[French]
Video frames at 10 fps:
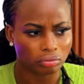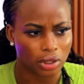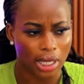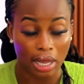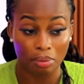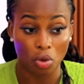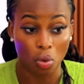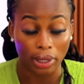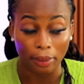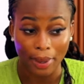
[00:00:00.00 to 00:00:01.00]
voilà, qu'elle ne me
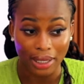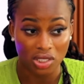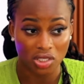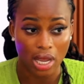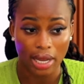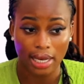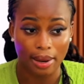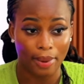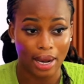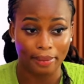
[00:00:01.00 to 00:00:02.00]
connaît pas déjà,
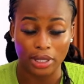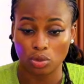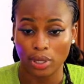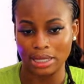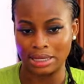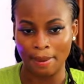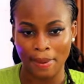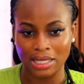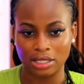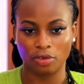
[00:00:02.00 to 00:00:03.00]
qu'elle n'est pas à la maison, qu'elle ne sait
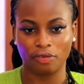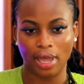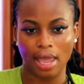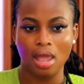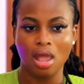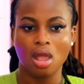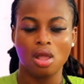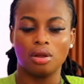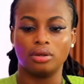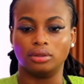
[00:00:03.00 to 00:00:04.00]
pas si son frère
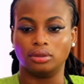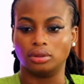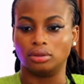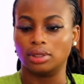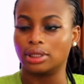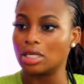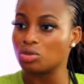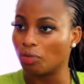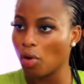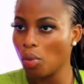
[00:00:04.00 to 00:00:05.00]
euh, était
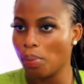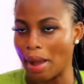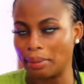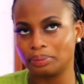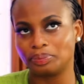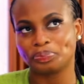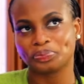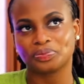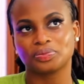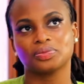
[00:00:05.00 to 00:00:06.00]
souffrant ou pas.
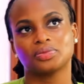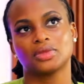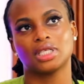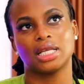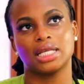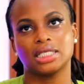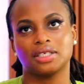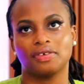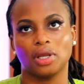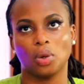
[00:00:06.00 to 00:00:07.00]
Mm-hmm. Et
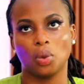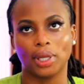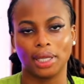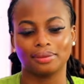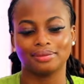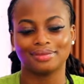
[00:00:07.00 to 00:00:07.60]
j'ai fait OK.